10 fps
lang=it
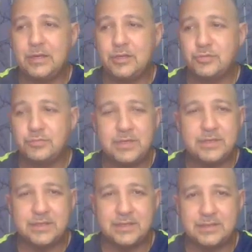religion
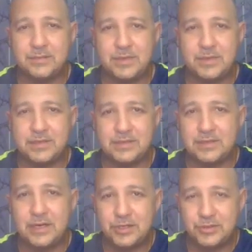business,
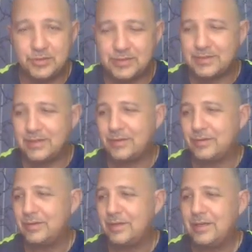business religions,
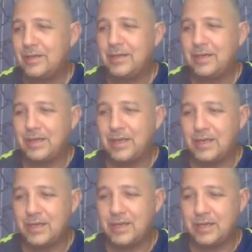ecco,
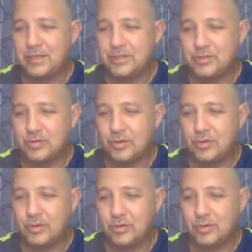che, che, ci
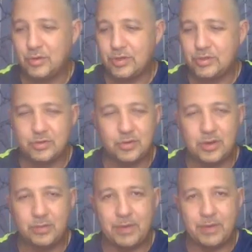sono, che, ci sono,
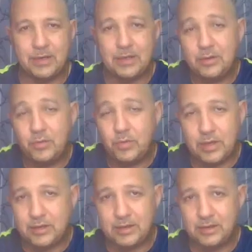in America, tra
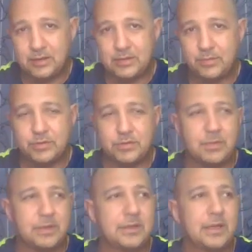cui anche
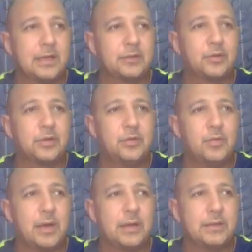semplicemente la torre di
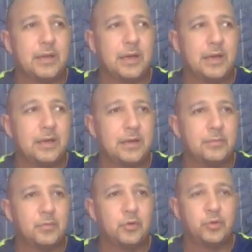
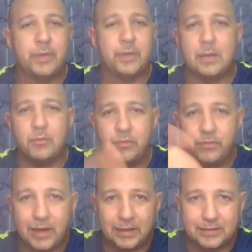guardia molto ben
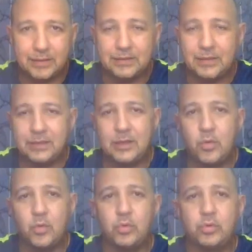camuffata da, da
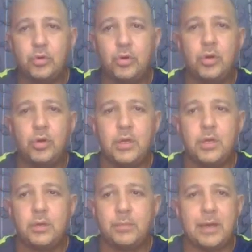culto,
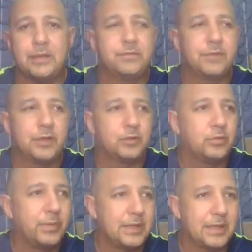ma di fatto
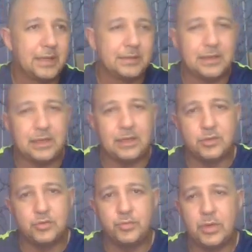impegnata
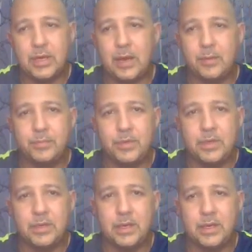su più
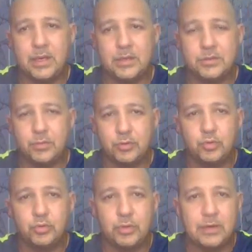campi e
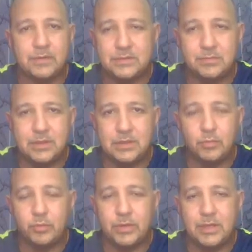soprattutto negli investimenti
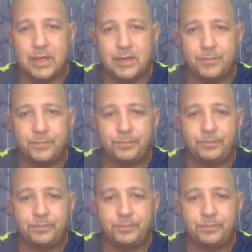immobiliari.